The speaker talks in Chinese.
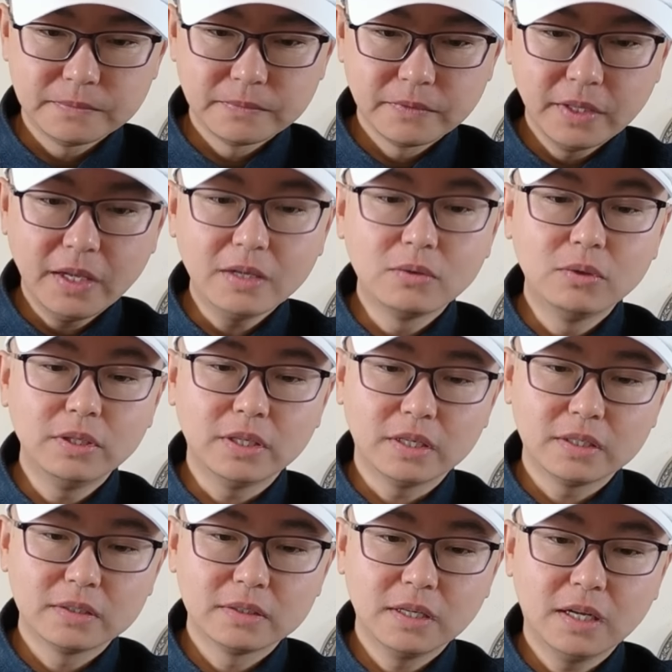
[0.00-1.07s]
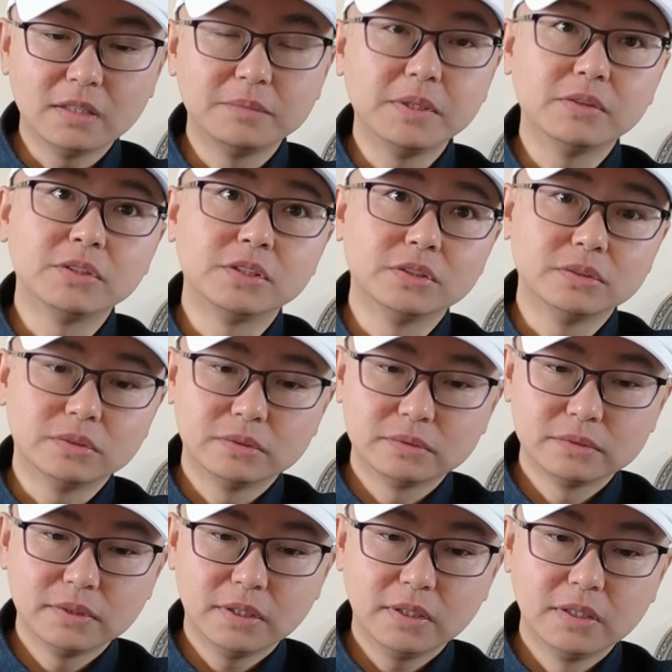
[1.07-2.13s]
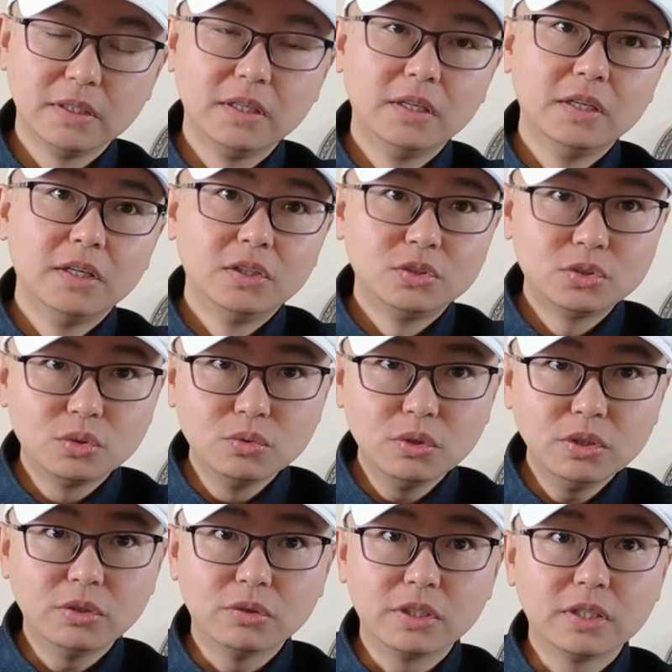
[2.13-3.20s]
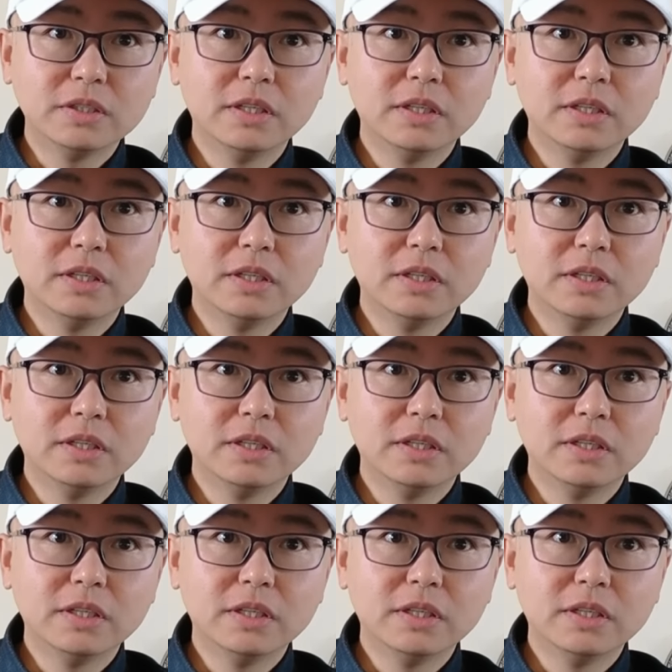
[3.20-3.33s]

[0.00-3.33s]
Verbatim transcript: 泰国也看得比较清楚啊，中国有这个